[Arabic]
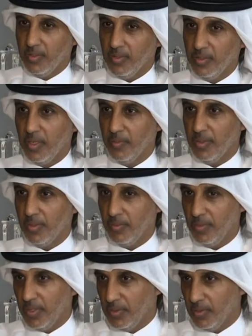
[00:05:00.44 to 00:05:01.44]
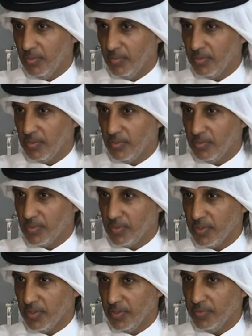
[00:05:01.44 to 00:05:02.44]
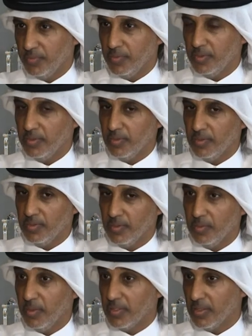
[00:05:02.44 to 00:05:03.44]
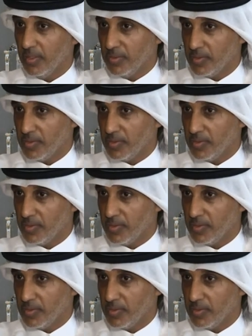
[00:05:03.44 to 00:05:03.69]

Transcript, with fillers: دائما البلد المستضيف البطل